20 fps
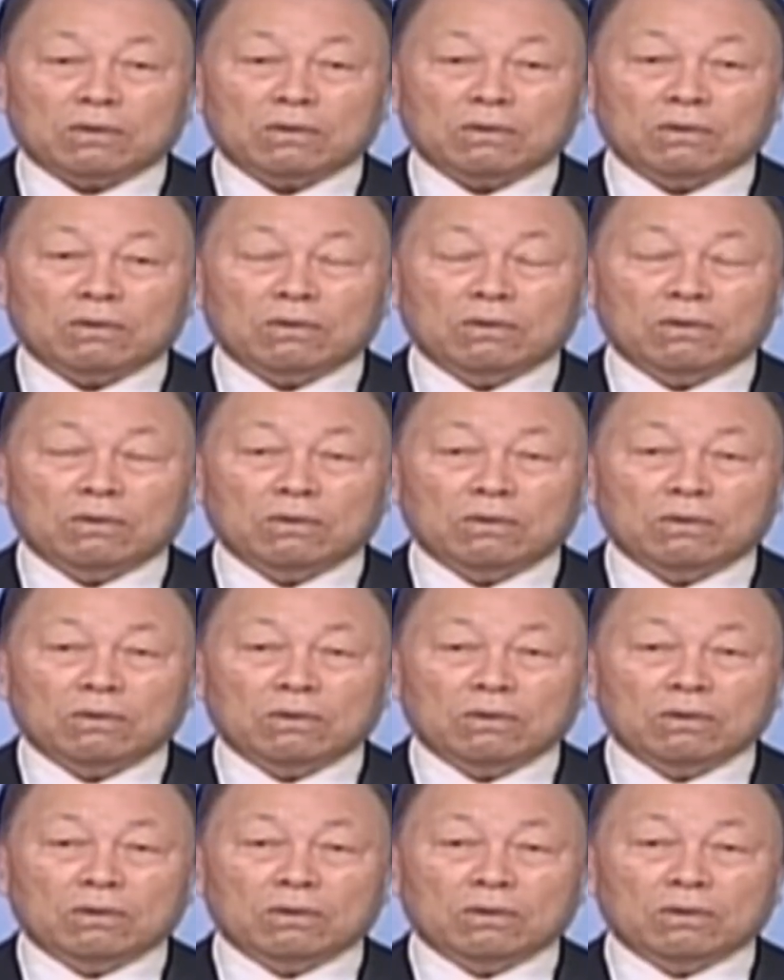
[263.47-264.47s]
犯卑
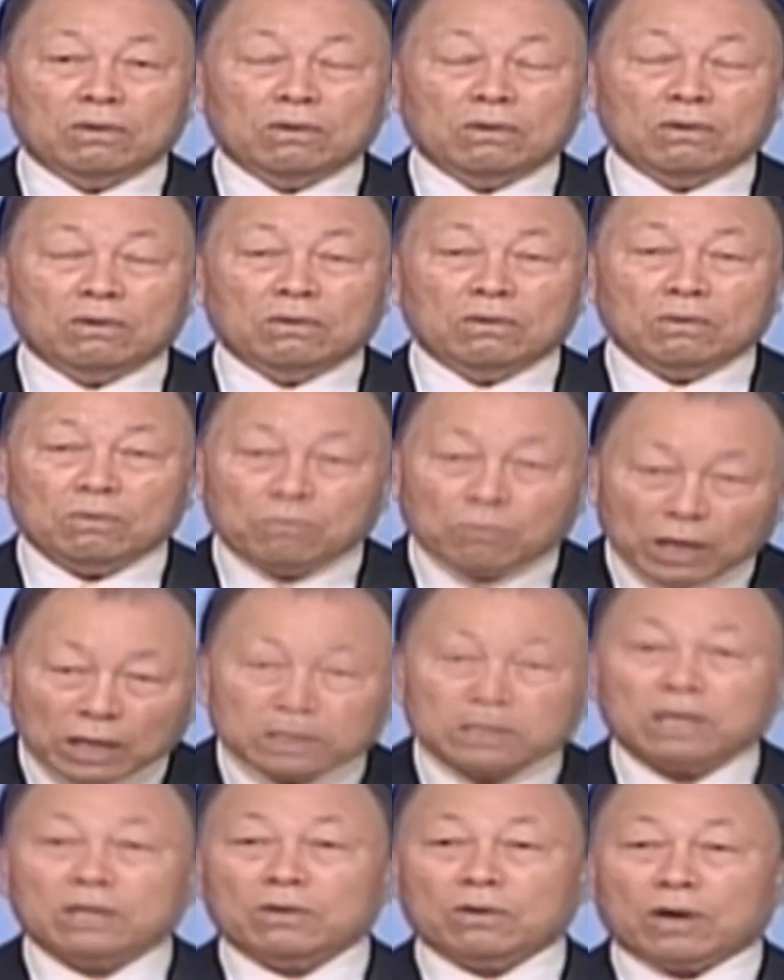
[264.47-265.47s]
劣罪，结果呢，
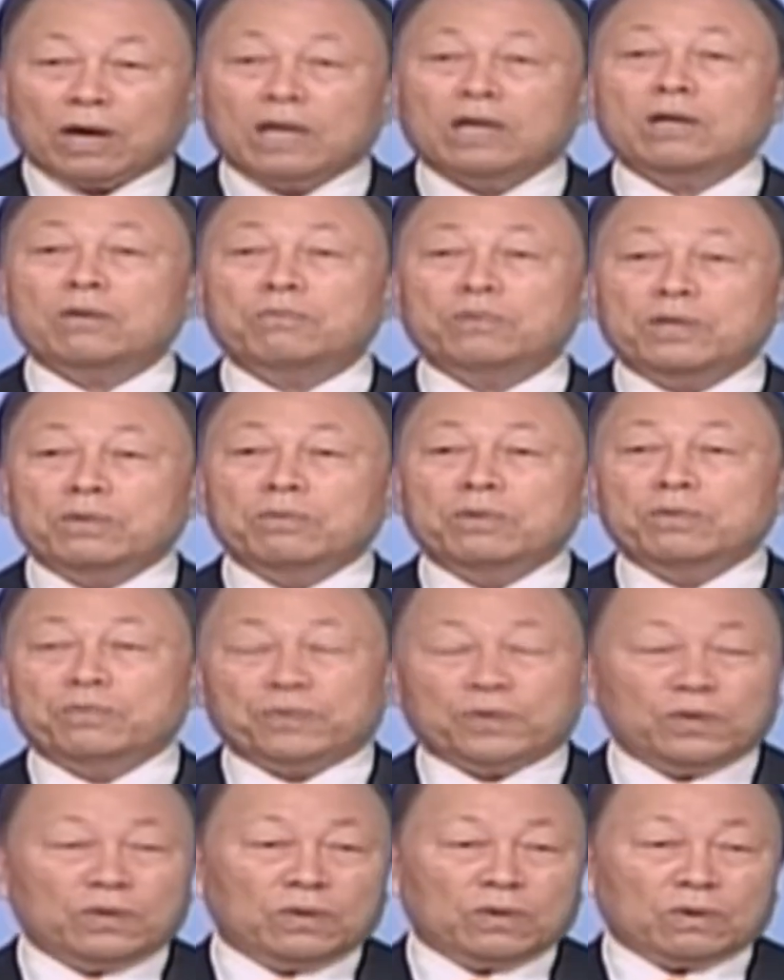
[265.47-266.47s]
自己和自己的儿女
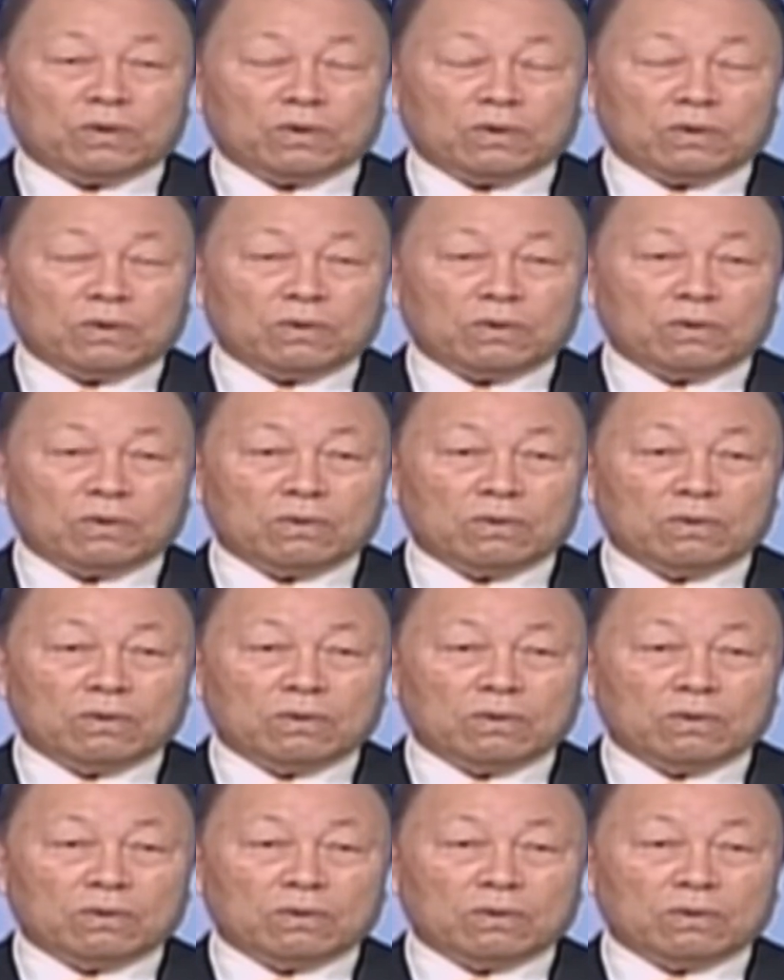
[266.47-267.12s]
都不顺。